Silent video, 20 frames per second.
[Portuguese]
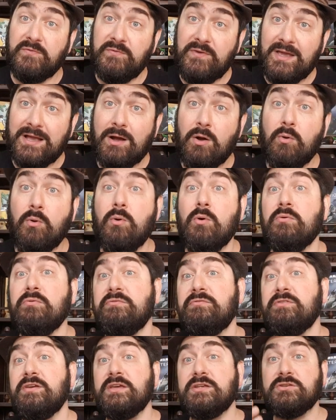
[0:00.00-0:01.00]
fica o
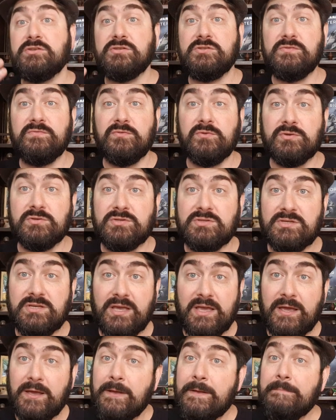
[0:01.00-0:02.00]
convite de
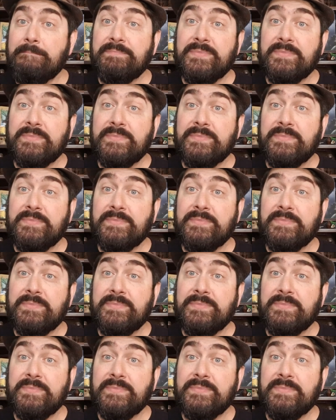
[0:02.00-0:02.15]
você